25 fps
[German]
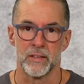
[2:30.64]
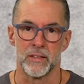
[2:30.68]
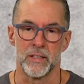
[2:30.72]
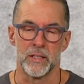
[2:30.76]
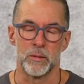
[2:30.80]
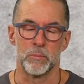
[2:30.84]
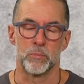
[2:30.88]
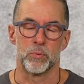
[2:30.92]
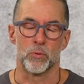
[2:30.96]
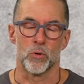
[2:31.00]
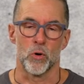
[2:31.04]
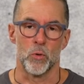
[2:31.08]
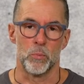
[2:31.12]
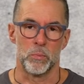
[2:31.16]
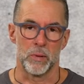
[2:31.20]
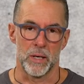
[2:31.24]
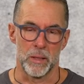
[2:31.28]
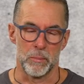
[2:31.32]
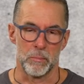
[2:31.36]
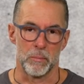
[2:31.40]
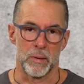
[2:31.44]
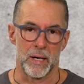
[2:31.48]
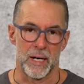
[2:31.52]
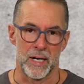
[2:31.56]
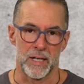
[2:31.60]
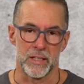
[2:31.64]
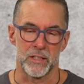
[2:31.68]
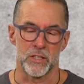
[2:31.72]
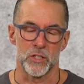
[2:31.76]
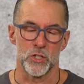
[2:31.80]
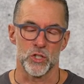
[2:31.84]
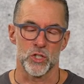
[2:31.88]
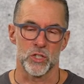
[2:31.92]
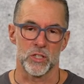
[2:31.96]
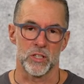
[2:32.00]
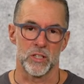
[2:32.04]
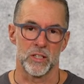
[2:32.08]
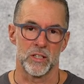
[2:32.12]
die
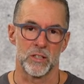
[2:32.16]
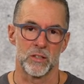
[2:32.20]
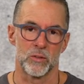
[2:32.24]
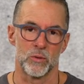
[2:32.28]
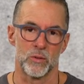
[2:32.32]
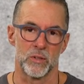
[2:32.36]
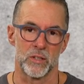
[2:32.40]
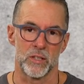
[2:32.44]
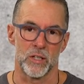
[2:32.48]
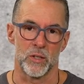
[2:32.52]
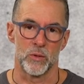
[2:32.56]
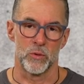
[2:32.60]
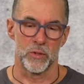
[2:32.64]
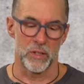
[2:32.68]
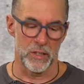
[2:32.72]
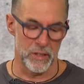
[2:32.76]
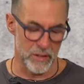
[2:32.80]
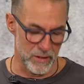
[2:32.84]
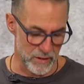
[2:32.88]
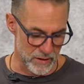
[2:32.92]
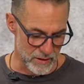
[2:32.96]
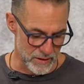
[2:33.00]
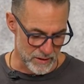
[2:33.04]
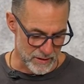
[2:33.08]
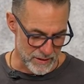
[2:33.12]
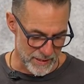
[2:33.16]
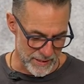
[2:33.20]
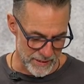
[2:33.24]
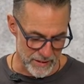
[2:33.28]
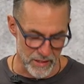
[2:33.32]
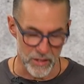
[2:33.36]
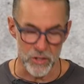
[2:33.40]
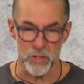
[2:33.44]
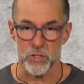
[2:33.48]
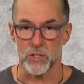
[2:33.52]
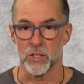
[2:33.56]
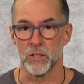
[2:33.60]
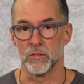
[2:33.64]
problematischsten und auch die, die
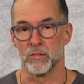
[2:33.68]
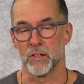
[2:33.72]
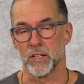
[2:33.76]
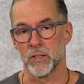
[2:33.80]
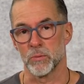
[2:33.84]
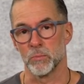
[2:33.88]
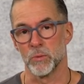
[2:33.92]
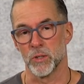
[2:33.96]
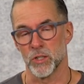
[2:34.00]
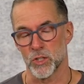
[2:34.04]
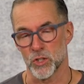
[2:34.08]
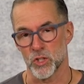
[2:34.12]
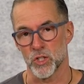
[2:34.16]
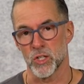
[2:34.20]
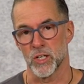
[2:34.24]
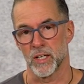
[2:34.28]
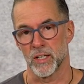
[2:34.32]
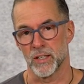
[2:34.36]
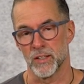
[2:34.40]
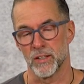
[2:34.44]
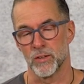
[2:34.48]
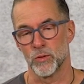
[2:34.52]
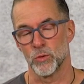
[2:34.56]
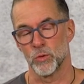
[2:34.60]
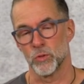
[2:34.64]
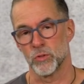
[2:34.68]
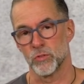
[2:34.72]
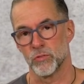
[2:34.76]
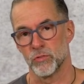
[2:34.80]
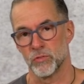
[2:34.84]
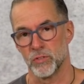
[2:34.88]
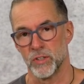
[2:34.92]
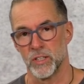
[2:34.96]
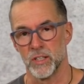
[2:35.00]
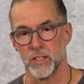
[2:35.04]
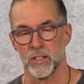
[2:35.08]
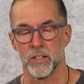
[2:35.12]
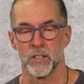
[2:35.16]
gängigsten, was man in der Schlangenzucht
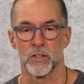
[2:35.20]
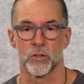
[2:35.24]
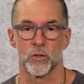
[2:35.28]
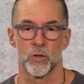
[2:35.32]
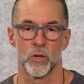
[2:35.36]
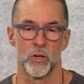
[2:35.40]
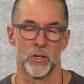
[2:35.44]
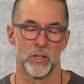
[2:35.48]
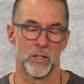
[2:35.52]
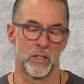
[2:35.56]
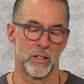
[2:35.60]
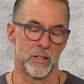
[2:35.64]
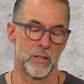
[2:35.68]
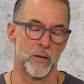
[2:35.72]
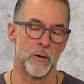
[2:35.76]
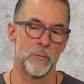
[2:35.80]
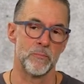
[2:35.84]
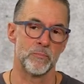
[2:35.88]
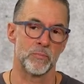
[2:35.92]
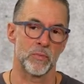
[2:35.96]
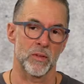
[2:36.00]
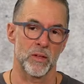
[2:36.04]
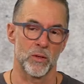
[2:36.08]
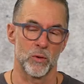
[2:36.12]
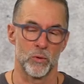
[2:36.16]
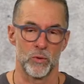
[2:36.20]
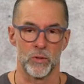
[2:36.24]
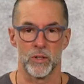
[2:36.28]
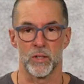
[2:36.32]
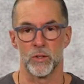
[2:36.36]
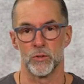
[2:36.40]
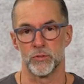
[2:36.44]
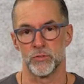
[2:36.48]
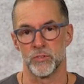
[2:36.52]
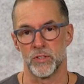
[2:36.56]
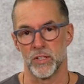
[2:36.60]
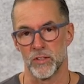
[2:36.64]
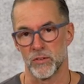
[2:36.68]
finden können. Und
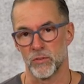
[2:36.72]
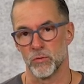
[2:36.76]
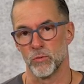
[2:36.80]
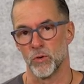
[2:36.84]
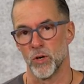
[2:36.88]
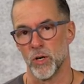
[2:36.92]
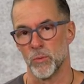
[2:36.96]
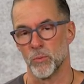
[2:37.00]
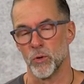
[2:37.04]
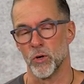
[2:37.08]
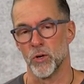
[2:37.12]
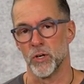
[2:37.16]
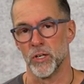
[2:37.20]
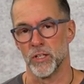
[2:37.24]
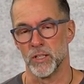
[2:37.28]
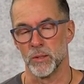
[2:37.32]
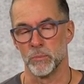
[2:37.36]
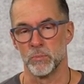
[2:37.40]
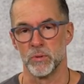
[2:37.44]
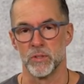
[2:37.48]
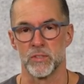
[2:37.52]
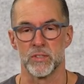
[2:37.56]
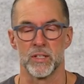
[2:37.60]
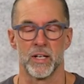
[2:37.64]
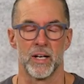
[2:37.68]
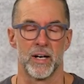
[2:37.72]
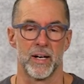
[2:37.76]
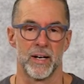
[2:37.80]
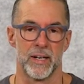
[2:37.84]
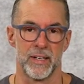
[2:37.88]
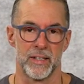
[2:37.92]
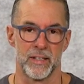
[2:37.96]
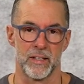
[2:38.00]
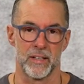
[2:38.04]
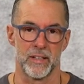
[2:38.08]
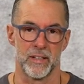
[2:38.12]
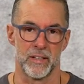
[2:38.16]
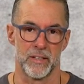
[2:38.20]
auf das wollen wir heute ein bisschen
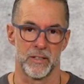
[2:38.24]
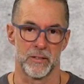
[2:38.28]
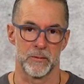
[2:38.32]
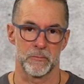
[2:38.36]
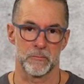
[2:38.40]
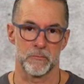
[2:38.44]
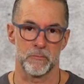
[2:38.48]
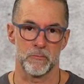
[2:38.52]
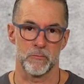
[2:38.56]
eingehen.